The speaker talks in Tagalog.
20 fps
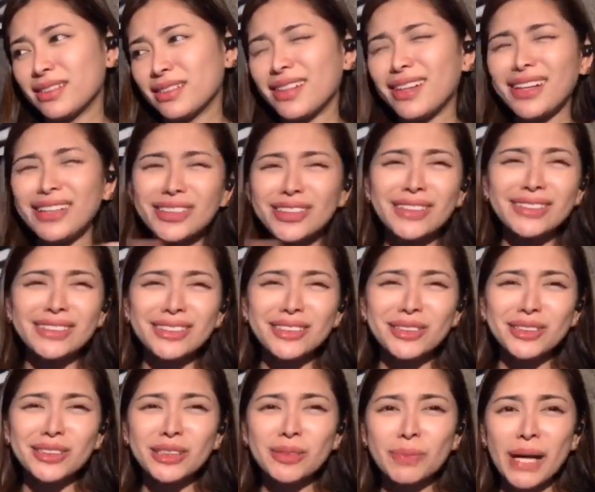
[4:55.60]
And, you
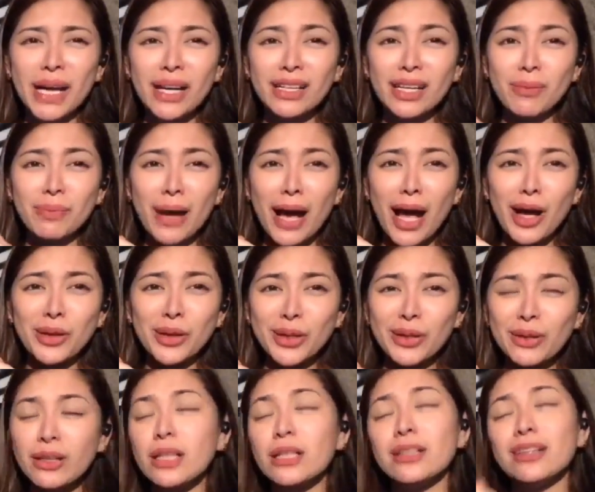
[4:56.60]
know, yung parang nabago
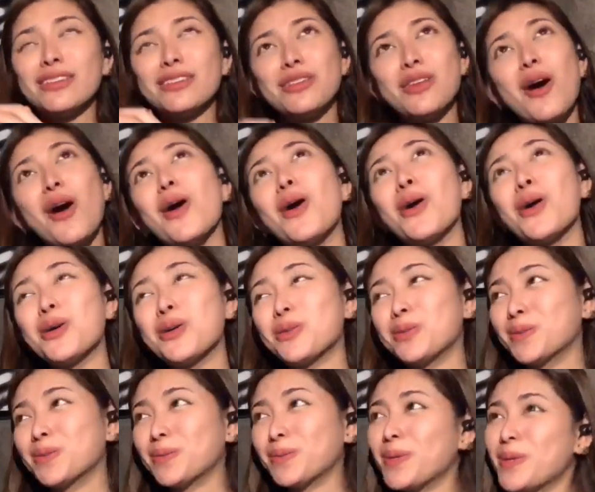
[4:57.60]
yung No
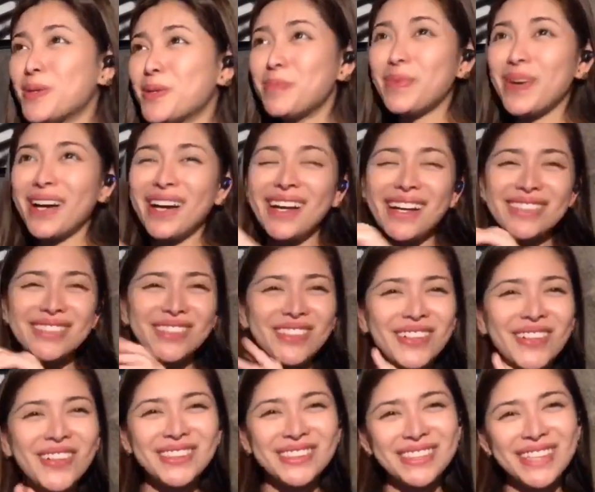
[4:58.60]
Woman
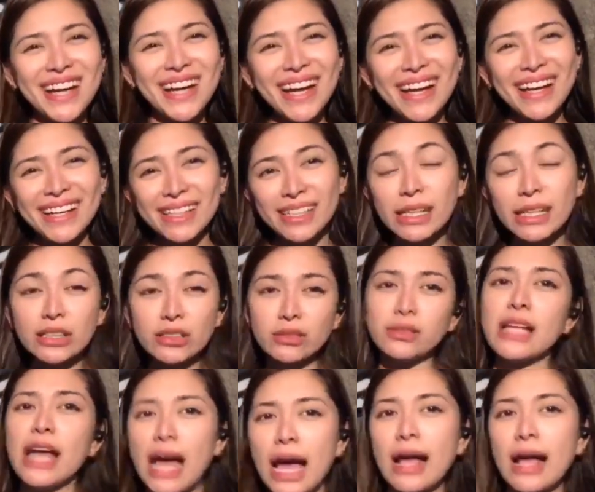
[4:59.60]
No Cry. Ganun
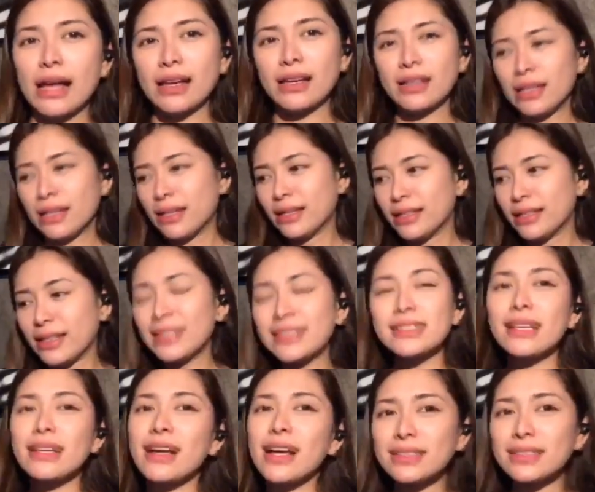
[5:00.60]
na
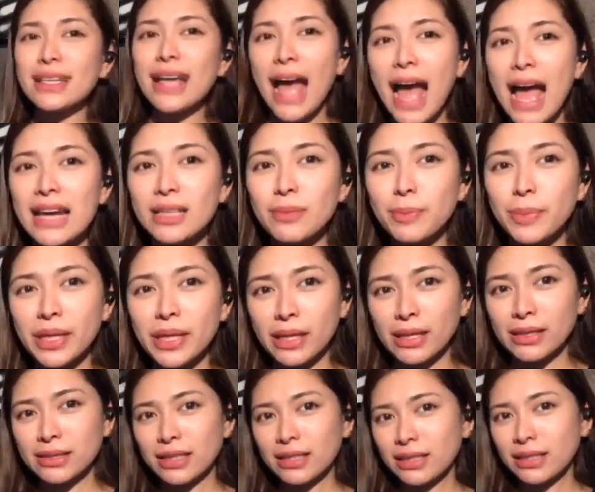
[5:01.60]
nga si Alip eh.
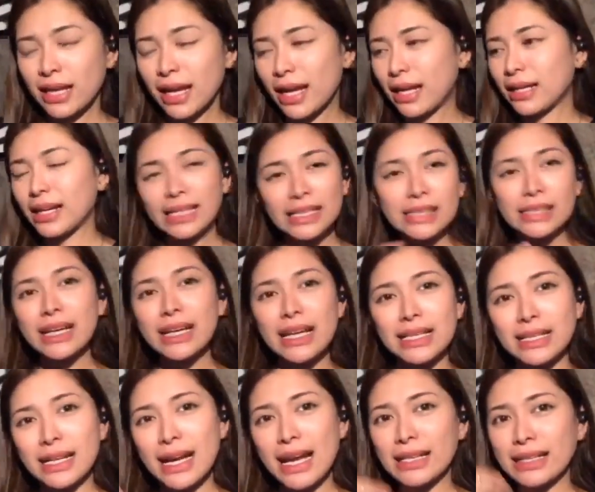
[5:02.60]
Kasi nga, ang
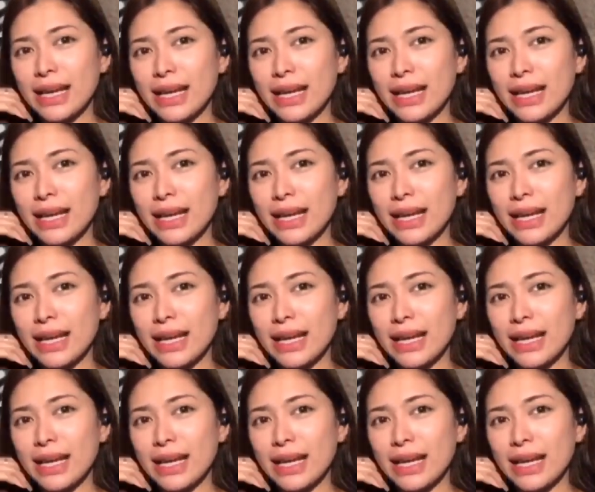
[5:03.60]
galing-galing nga ni